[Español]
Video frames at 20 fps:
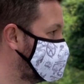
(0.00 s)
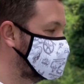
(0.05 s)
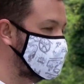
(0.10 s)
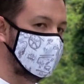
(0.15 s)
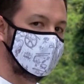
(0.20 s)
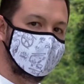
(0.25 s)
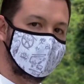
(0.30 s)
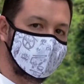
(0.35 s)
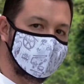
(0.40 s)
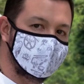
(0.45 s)
de
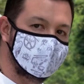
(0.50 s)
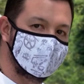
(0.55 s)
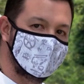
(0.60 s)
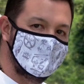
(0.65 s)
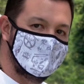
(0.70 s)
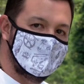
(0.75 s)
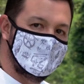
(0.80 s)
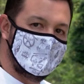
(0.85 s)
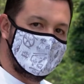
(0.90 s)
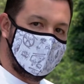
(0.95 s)
este virus
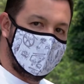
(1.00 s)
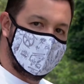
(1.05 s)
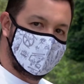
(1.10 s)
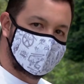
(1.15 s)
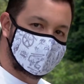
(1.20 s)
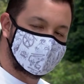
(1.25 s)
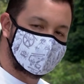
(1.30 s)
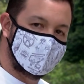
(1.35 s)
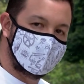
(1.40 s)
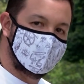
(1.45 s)
en
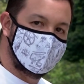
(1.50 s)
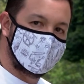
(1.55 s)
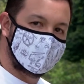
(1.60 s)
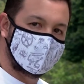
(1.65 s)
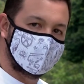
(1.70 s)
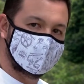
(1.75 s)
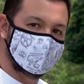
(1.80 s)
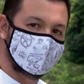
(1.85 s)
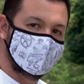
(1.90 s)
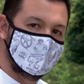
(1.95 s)
estos
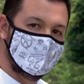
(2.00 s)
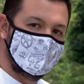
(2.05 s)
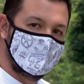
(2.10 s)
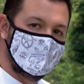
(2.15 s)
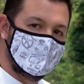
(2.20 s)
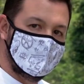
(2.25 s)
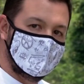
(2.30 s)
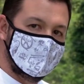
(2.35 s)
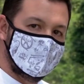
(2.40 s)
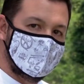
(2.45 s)
albergues
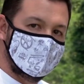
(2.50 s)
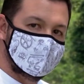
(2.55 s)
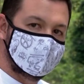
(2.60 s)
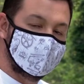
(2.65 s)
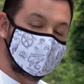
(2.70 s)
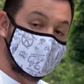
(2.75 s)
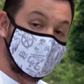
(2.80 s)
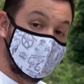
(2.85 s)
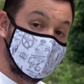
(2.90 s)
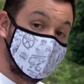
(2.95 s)

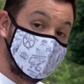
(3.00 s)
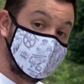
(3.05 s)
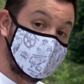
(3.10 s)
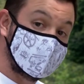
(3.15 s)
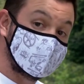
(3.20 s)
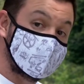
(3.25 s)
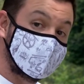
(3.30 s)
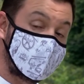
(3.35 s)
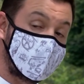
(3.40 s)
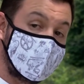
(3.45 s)
si tenemos
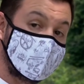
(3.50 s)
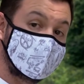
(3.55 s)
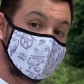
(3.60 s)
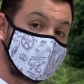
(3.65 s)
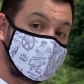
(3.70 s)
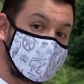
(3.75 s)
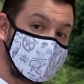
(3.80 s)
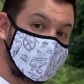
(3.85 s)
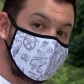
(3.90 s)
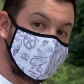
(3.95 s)
más en
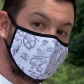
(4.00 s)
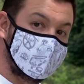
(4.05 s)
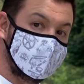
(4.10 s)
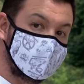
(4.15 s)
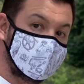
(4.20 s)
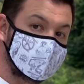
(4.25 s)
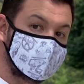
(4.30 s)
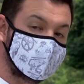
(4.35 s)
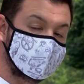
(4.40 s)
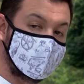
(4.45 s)
cuenta que
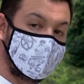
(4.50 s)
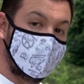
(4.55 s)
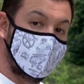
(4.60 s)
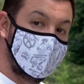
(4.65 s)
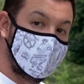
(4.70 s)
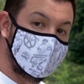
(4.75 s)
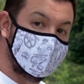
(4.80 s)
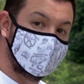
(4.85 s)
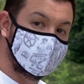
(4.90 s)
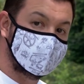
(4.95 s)
nuestros
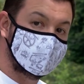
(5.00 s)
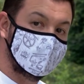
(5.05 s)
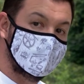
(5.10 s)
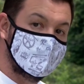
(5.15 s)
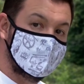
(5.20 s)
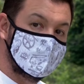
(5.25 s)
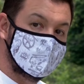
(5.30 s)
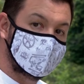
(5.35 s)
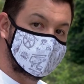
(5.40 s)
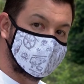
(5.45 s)
abuelos
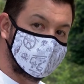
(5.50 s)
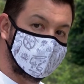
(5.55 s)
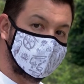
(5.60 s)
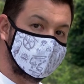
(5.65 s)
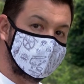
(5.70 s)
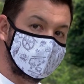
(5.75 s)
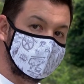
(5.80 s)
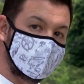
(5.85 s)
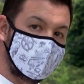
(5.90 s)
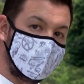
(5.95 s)

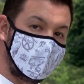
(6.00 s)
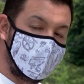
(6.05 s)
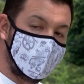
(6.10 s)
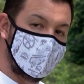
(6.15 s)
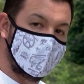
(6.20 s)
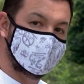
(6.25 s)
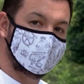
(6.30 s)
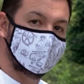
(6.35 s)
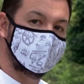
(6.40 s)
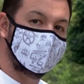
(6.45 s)
son la
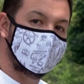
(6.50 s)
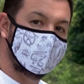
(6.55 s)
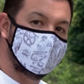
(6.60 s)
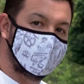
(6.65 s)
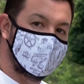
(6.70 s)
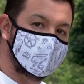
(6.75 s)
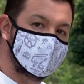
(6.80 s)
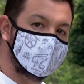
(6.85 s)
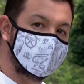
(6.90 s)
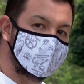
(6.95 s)
población que
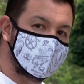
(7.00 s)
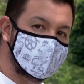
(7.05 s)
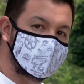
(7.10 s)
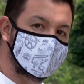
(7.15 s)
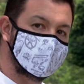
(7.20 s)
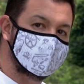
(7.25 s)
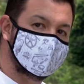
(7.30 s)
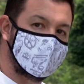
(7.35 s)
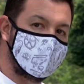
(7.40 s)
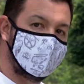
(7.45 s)
mayor
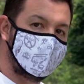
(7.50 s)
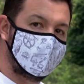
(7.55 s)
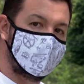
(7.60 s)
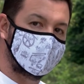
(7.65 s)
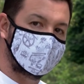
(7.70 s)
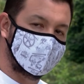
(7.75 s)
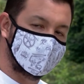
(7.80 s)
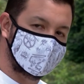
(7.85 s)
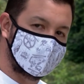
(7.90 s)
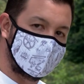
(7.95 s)
riesgo está
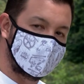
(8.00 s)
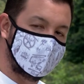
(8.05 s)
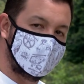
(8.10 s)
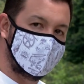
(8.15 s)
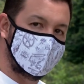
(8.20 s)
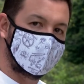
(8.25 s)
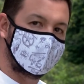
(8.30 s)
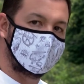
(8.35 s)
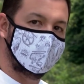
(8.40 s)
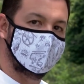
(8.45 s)
por contagio
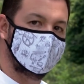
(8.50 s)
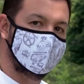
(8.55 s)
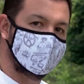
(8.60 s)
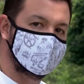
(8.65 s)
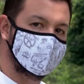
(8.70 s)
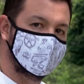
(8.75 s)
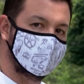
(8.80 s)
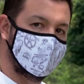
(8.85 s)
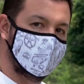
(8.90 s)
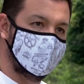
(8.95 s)
para
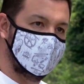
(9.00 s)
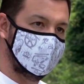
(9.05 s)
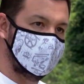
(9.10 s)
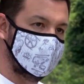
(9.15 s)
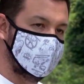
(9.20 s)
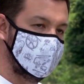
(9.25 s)
COVID-19.